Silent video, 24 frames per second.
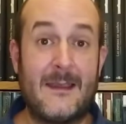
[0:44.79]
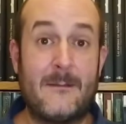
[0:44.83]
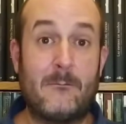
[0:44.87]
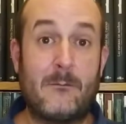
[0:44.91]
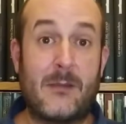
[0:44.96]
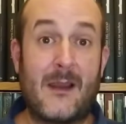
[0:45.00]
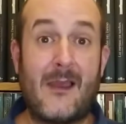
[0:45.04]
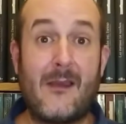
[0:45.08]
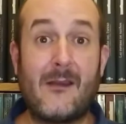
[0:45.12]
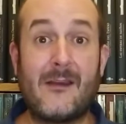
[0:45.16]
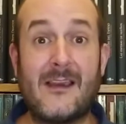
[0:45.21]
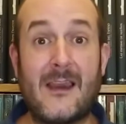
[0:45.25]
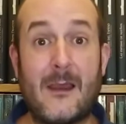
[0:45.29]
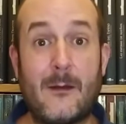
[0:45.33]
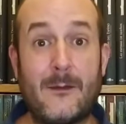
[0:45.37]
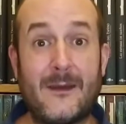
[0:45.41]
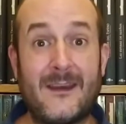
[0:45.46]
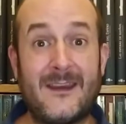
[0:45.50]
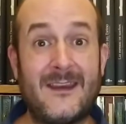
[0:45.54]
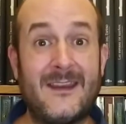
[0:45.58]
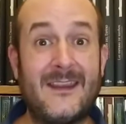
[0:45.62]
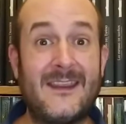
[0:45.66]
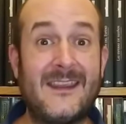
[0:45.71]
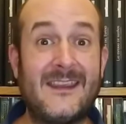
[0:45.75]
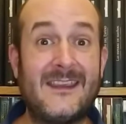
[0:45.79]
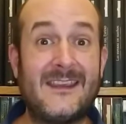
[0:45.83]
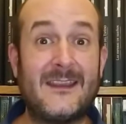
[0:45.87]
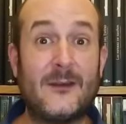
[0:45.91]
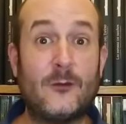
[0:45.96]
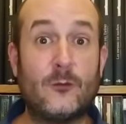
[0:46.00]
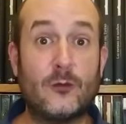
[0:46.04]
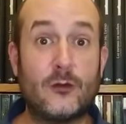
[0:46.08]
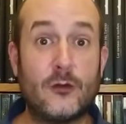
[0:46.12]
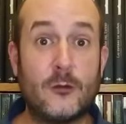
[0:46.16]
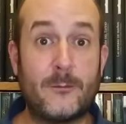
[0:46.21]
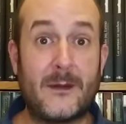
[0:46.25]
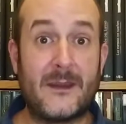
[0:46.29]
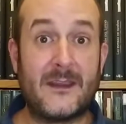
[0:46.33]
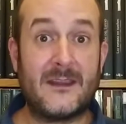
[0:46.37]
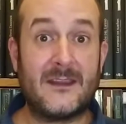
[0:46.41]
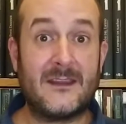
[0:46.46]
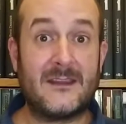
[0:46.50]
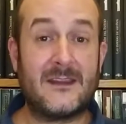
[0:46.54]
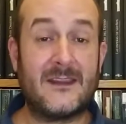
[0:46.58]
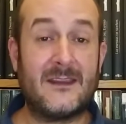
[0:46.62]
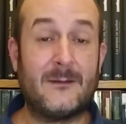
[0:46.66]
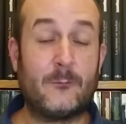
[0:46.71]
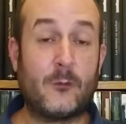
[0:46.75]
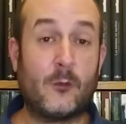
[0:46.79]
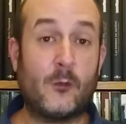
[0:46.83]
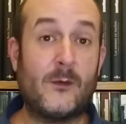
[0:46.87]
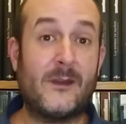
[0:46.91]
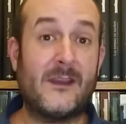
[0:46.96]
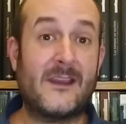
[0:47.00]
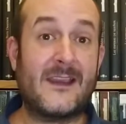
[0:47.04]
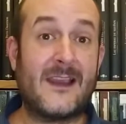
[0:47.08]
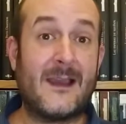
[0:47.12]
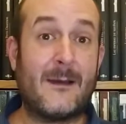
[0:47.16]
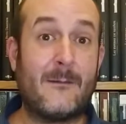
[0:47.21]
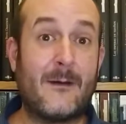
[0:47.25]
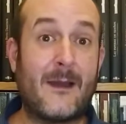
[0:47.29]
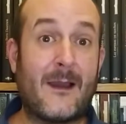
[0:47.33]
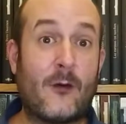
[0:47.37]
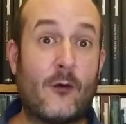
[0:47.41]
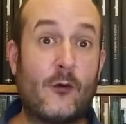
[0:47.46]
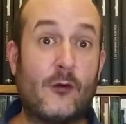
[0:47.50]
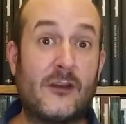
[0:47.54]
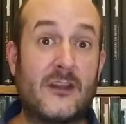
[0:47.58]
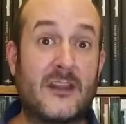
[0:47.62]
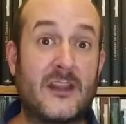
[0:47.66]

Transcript: Black Library y que en nuestro país se publica bajo